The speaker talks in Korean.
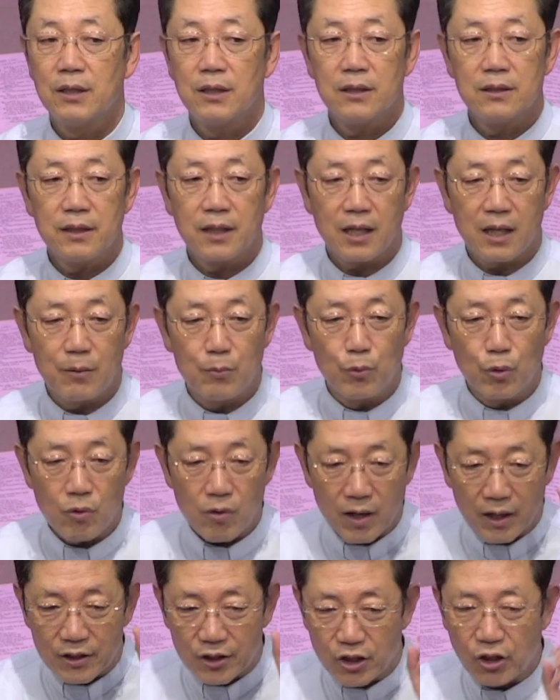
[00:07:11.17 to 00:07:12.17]
내가
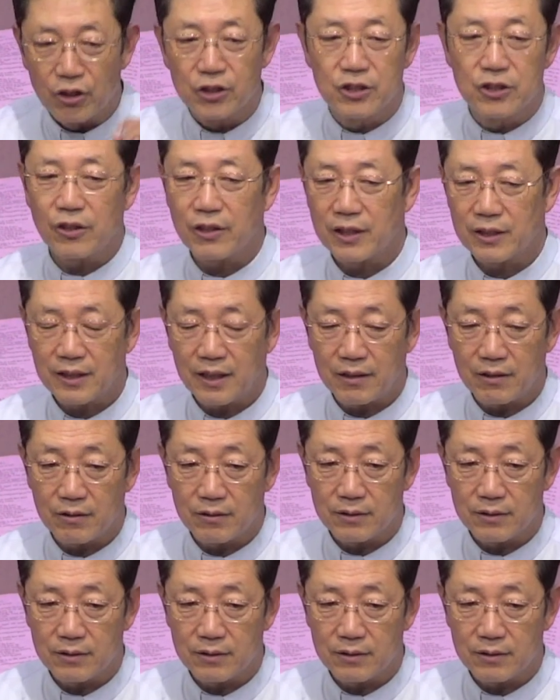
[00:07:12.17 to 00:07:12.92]
뭔가 결정했다는